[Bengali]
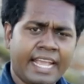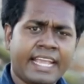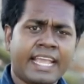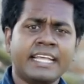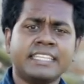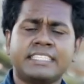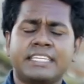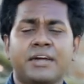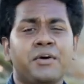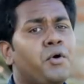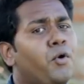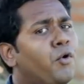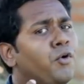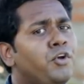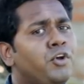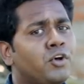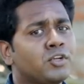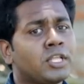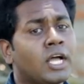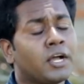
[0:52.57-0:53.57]
এক্ষেত্রেও
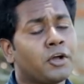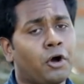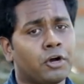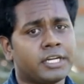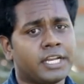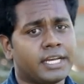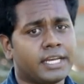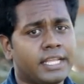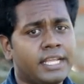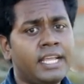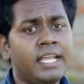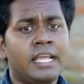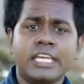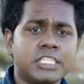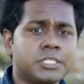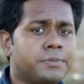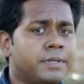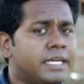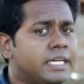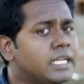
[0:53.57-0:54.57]
অন্যথা ঘটেনি
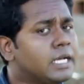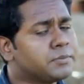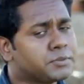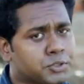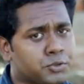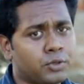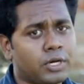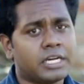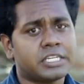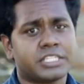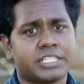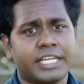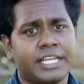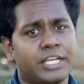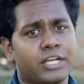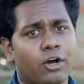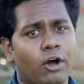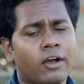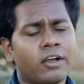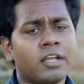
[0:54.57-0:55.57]
ইংলিশ মিডিয়াম স্কুলের
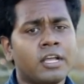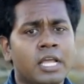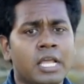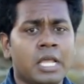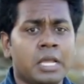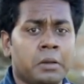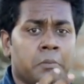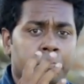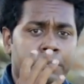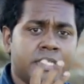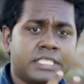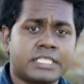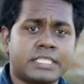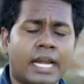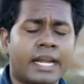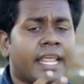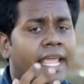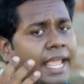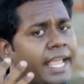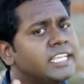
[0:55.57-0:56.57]
শিক্ষক
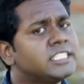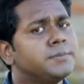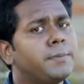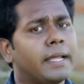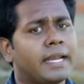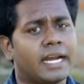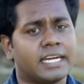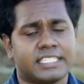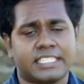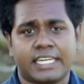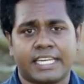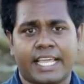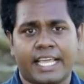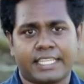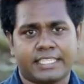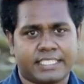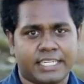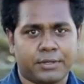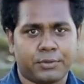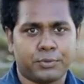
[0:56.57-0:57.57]
মিস্টার এস ব্যানার্জির
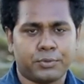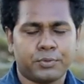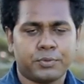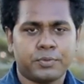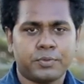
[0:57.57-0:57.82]
ক্ষেত্রেও